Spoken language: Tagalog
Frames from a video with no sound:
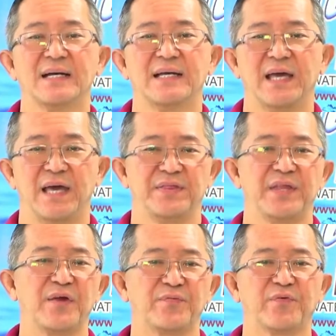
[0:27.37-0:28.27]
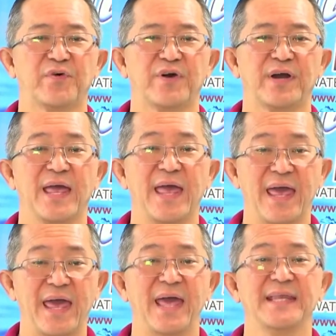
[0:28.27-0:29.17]
And therefore,
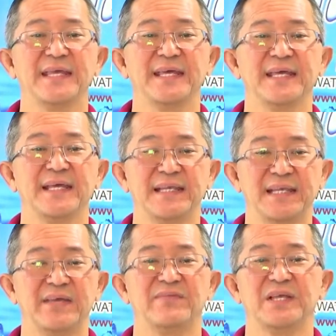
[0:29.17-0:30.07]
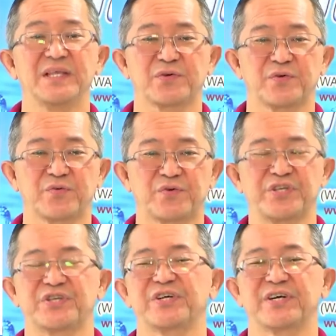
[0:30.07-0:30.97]
any living
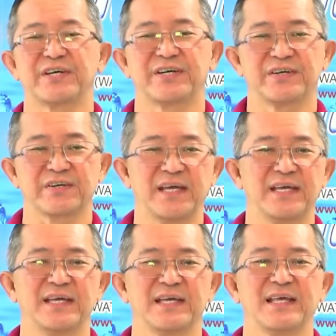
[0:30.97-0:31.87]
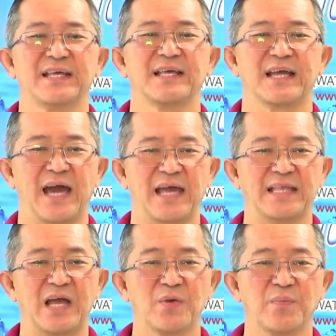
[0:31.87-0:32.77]
creature, okay? Kahit
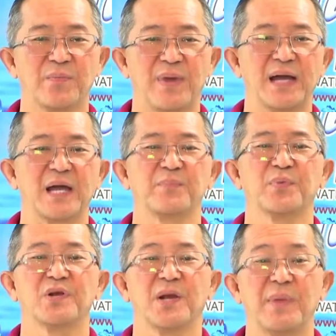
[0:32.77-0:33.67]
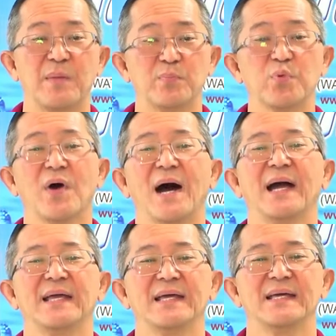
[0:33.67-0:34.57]
anong bagay po na may
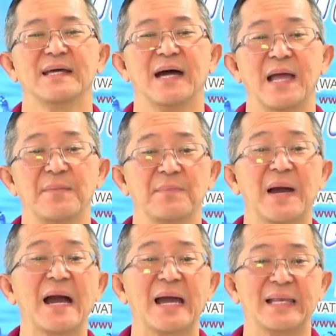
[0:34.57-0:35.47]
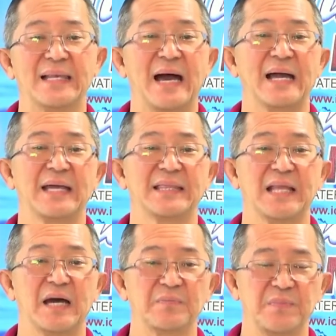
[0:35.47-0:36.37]
buhay, ay mangangailangan
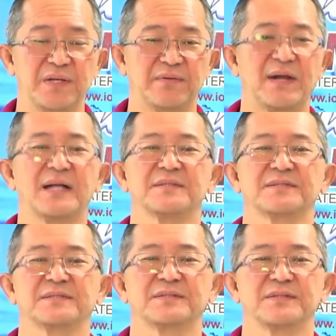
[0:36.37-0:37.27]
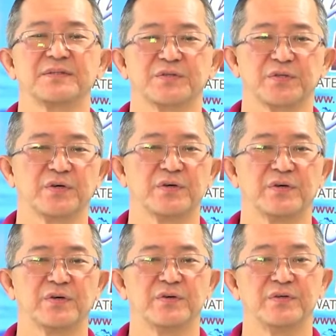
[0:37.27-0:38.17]
ng minerals.
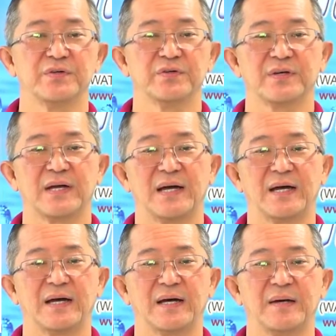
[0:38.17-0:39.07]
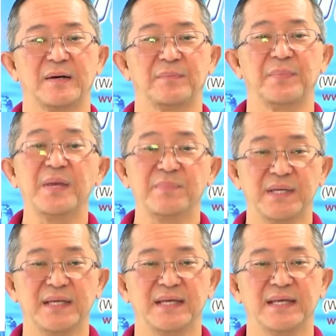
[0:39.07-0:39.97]
So, yung uh,
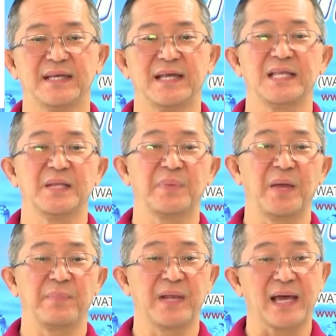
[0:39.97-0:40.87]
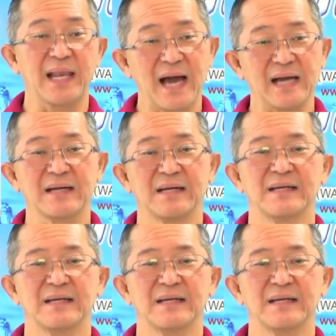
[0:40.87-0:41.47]
baby na hindi pa ipinanganak,